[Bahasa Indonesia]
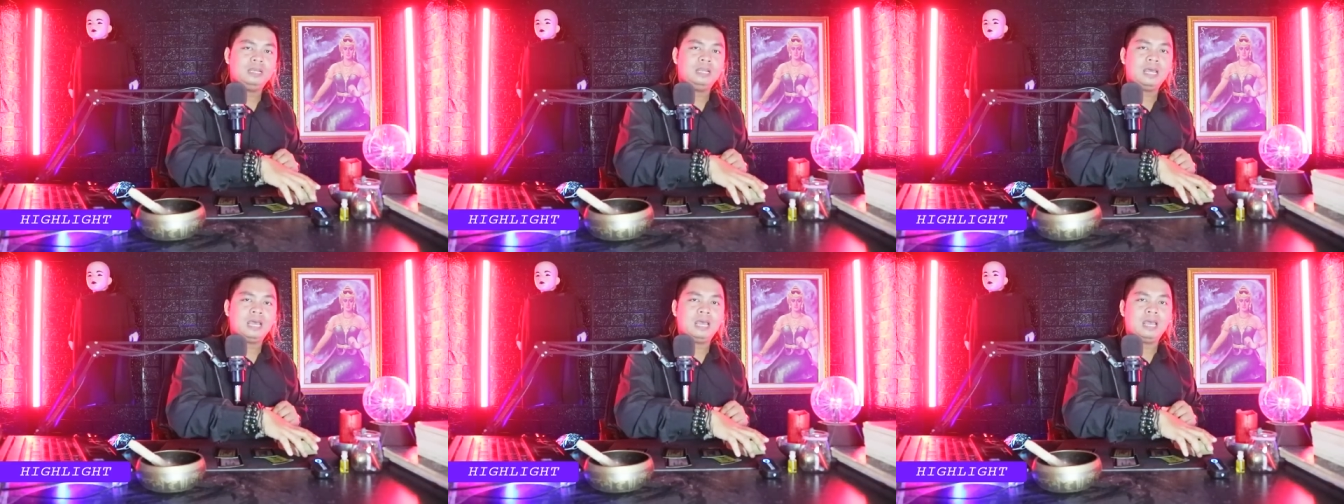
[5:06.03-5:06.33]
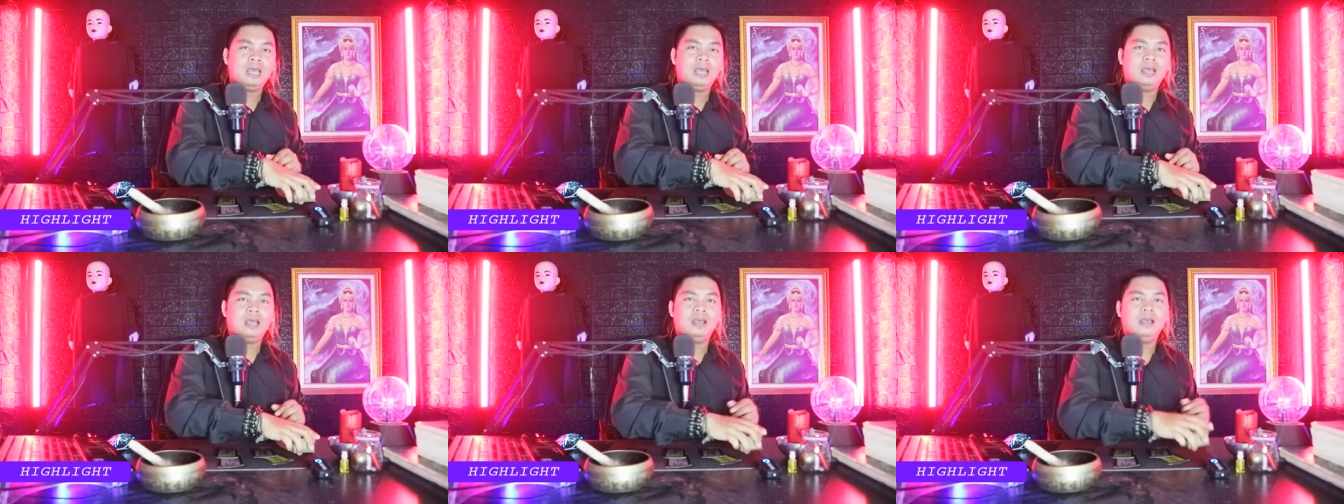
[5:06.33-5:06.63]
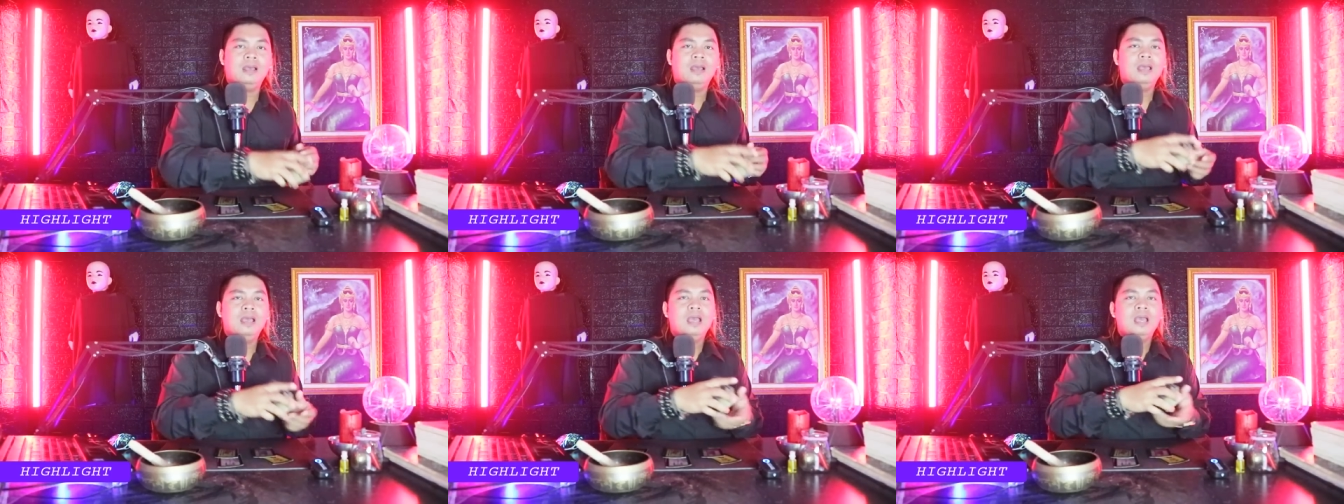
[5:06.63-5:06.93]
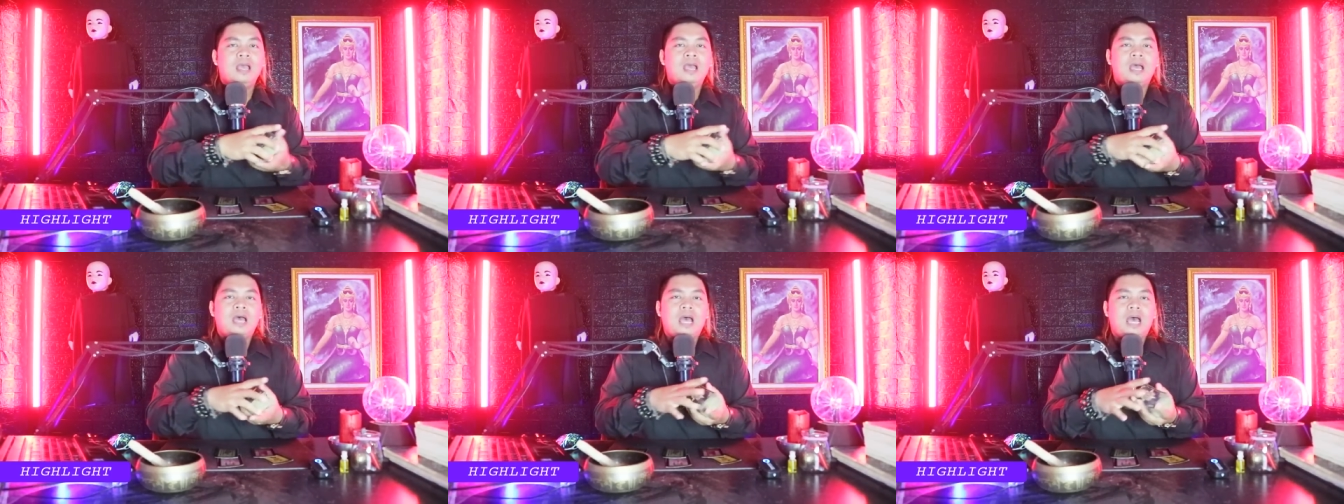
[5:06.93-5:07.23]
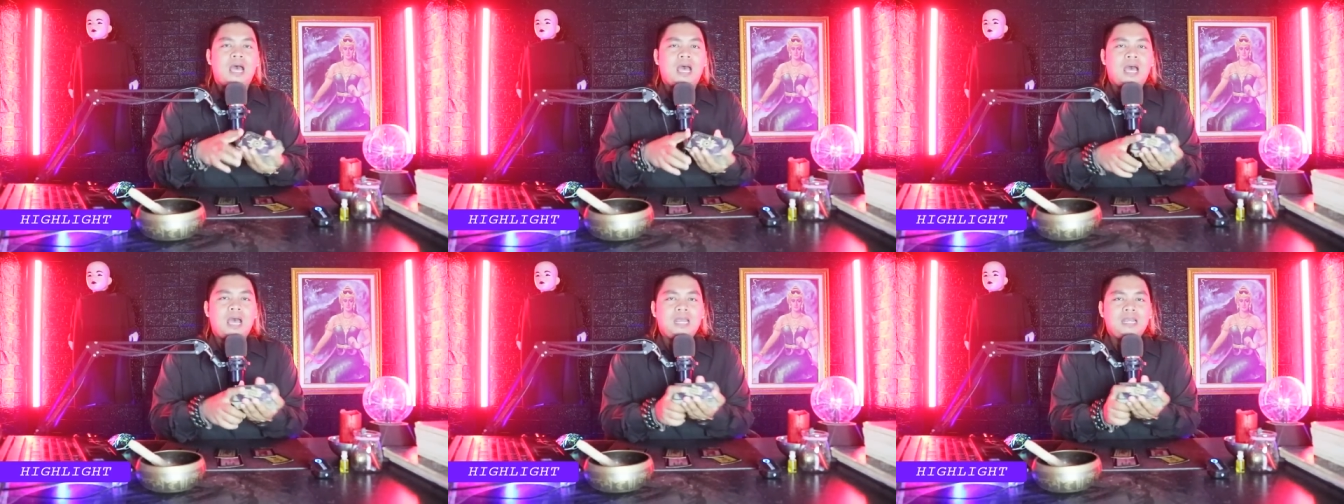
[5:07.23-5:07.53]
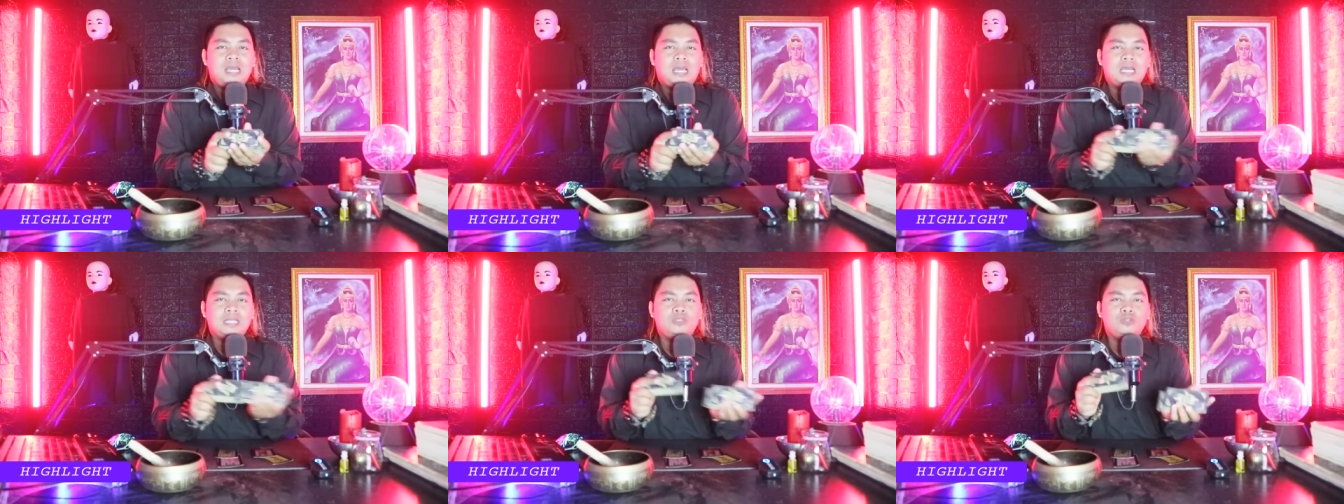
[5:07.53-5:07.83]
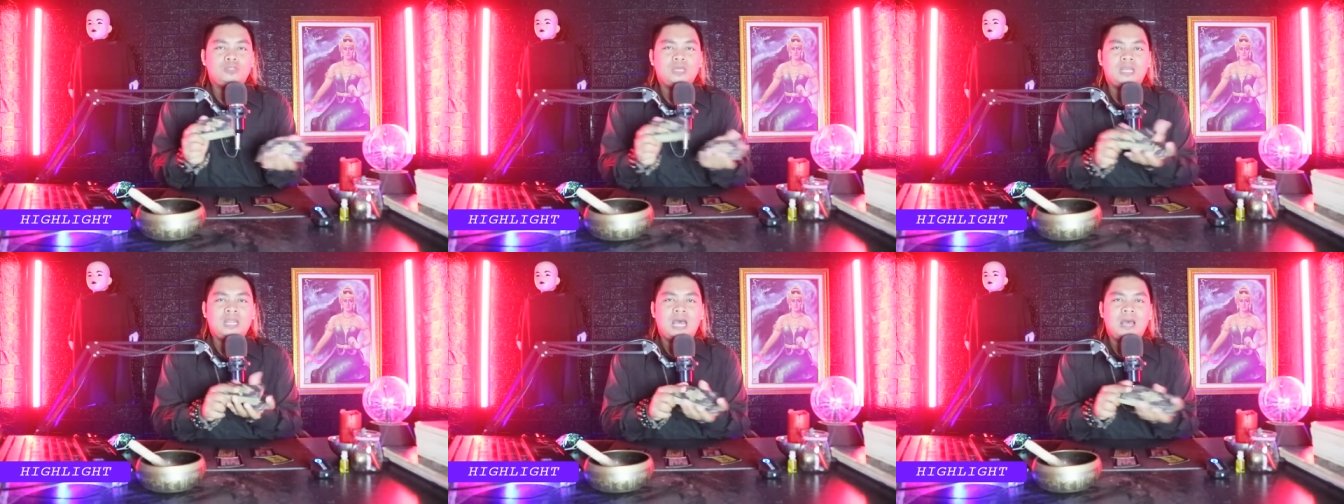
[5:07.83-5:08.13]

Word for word: Nah, ada kejutan